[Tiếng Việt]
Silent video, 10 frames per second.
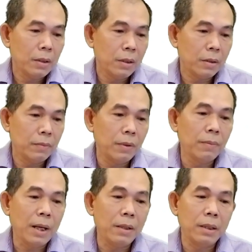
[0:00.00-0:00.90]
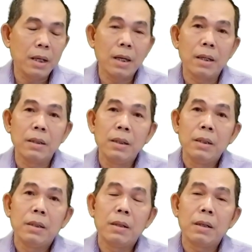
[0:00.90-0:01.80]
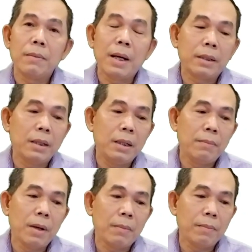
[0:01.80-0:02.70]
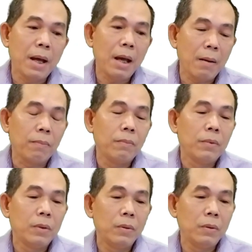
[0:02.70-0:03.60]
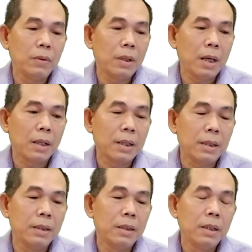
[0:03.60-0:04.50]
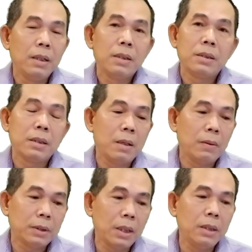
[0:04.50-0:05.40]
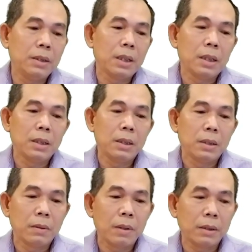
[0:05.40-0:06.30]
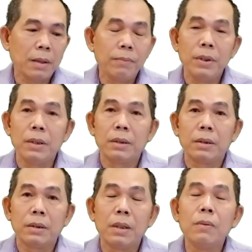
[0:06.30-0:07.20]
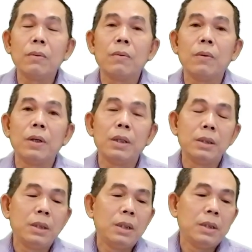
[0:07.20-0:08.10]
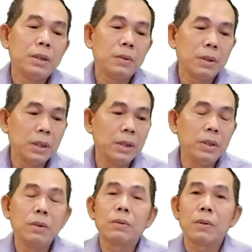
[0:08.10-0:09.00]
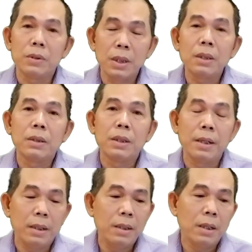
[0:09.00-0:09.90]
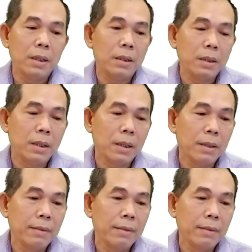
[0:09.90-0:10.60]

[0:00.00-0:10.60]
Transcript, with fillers: vì vậy là do đó các bạn thấy là mật mã học luôn luôn là cái sự đầu tư rằng quan tâm nghiên cứu của nhiều người nhiều tổ chức trên thế giới nhé